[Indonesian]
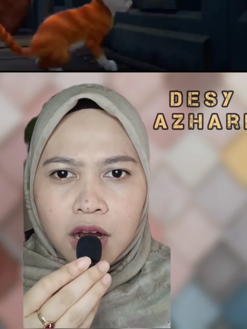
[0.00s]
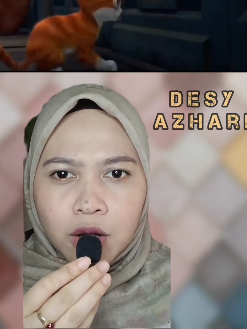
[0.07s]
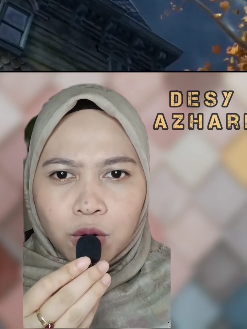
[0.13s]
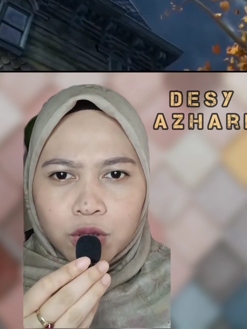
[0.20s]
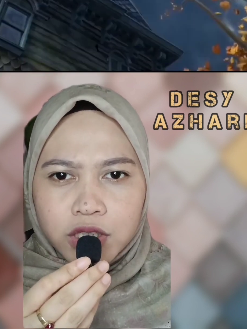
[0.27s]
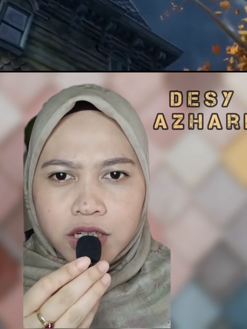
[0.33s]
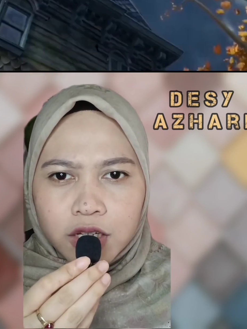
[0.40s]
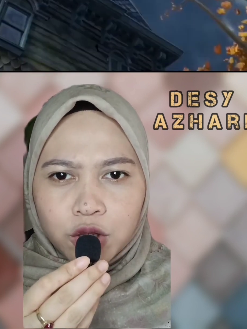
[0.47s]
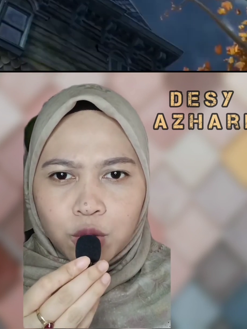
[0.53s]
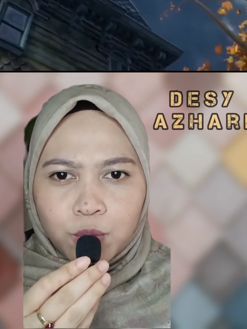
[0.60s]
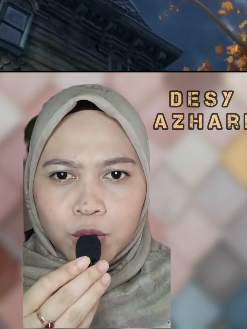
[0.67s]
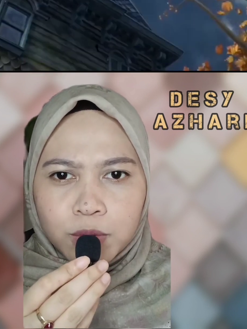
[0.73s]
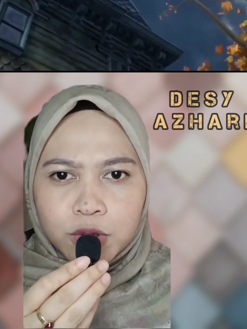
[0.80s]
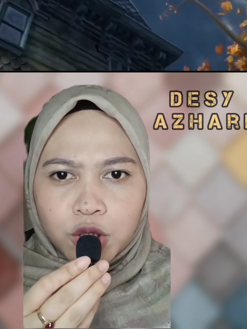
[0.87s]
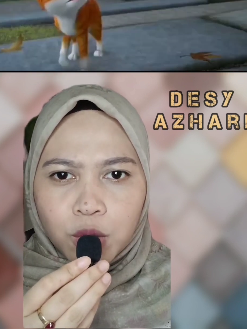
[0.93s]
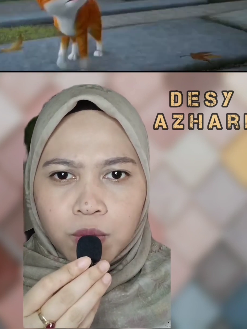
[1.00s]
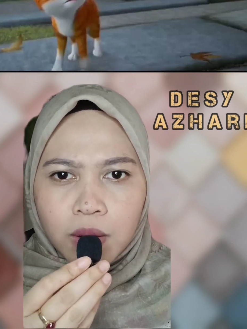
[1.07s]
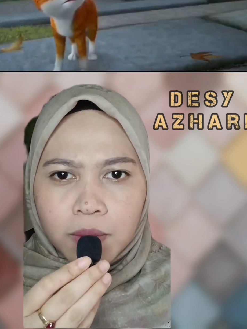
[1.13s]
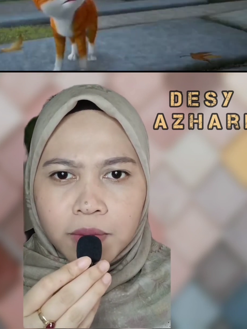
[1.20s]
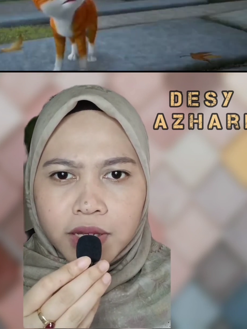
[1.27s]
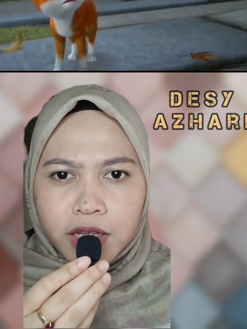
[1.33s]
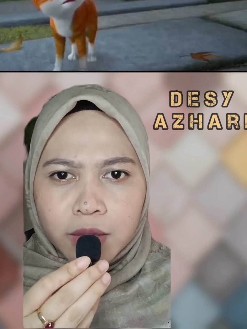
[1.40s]
Kucing itu pun
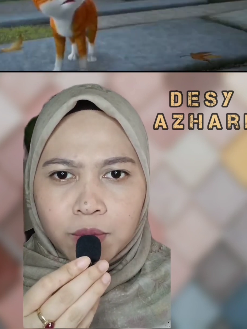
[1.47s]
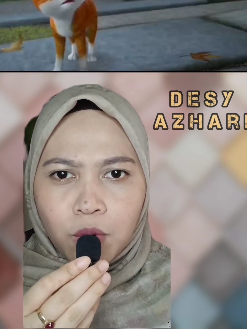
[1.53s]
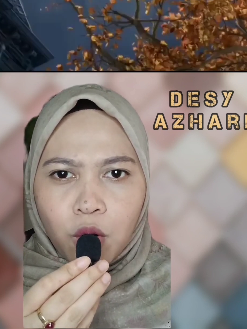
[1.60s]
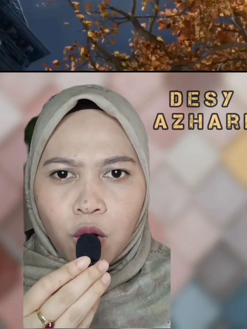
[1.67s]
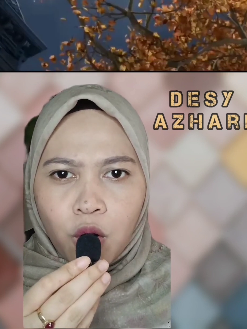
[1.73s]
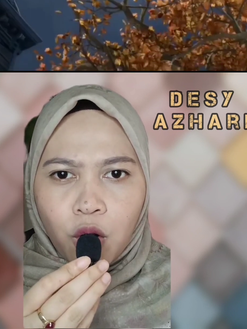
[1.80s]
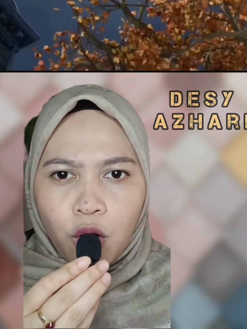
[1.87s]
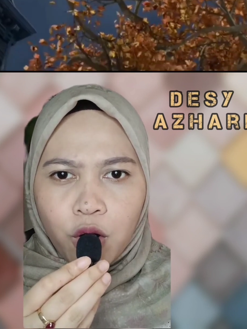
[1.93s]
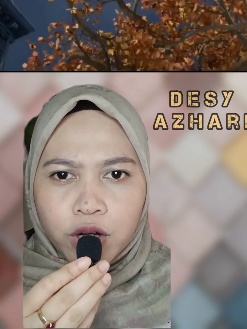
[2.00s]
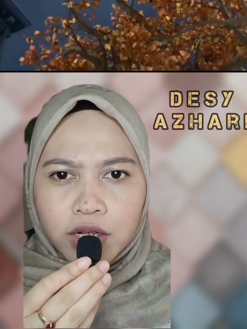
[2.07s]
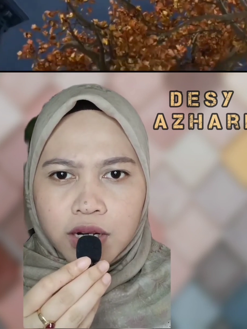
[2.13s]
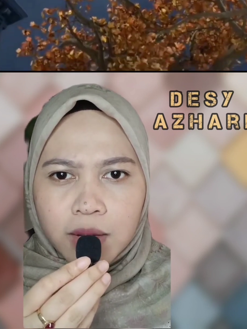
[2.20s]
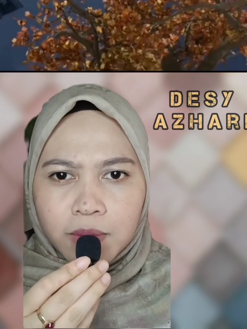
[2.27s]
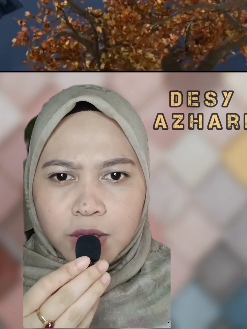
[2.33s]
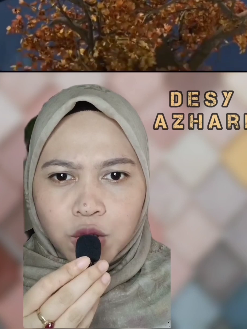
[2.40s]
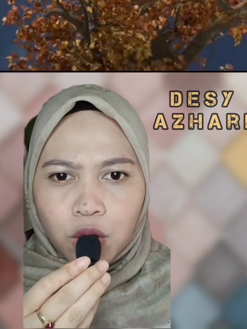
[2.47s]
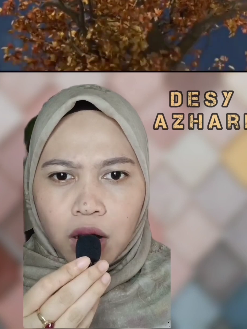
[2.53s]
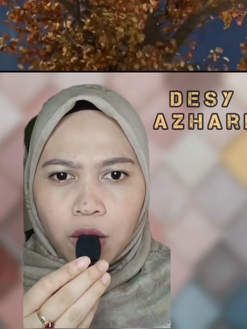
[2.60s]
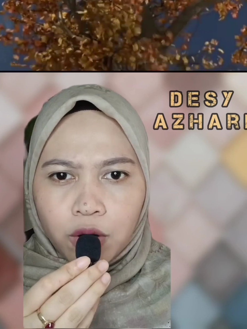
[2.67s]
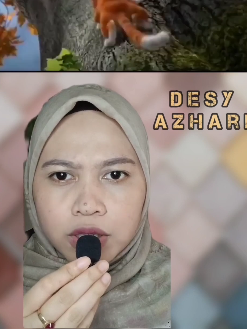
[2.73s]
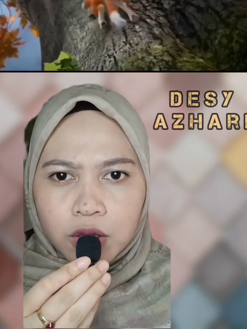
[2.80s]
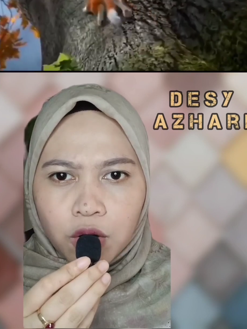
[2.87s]
mencoba memanjat pohon dan masuk
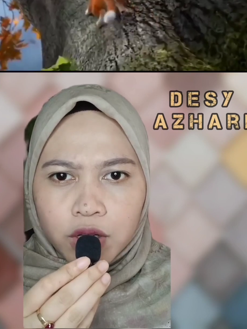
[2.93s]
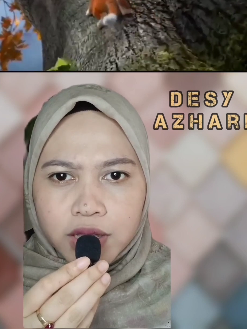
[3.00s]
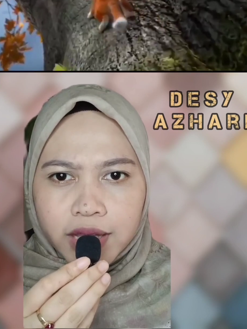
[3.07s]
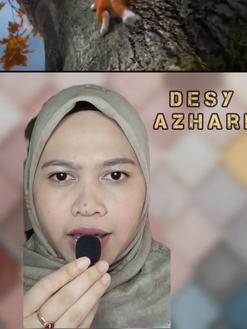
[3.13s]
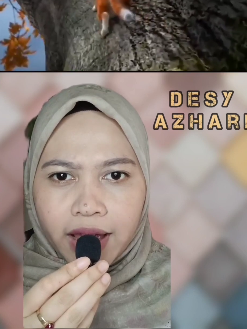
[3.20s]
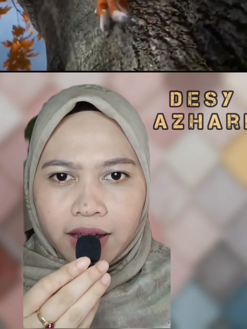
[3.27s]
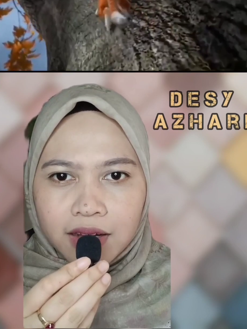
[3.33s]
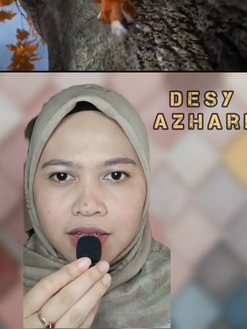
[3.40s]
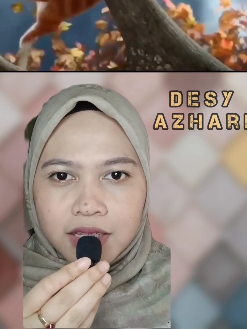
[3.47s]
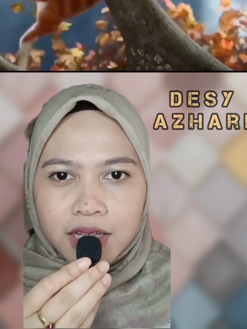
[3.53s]
lewat loteng.